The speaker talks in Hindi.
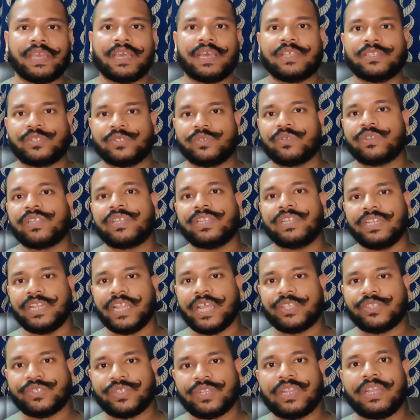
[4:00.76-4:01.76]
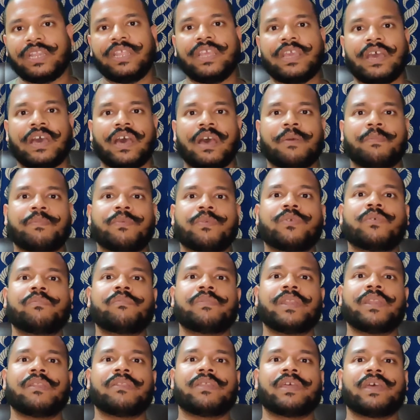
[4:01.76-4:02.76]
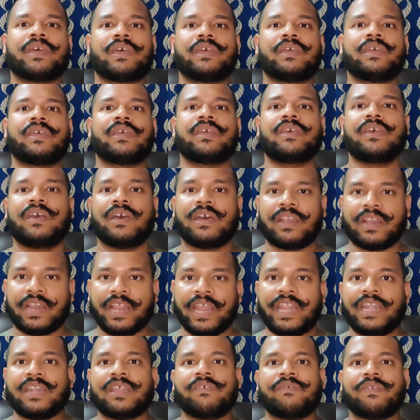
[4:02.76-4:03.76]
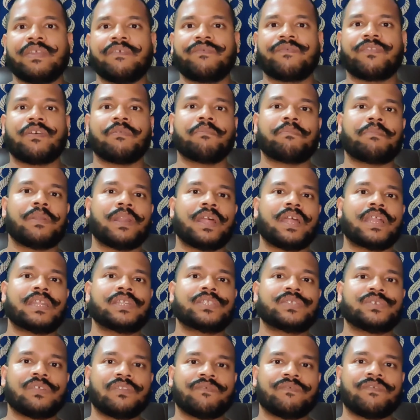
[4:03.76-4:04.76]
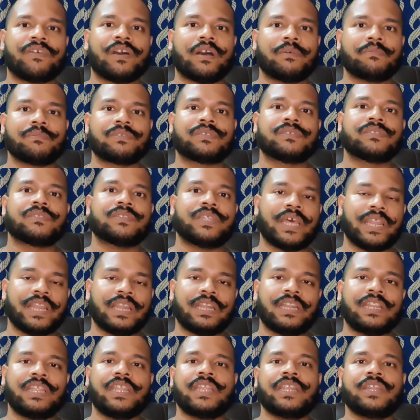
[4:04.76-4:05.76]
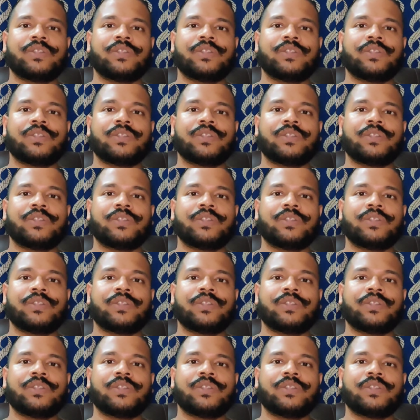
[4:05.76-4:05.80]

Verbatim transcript: पड़ेगा जो कि नेचुरली आपको मिल रहा है अवे फ्रॉम प्लांट्स और फार्म्स डायरेक्टली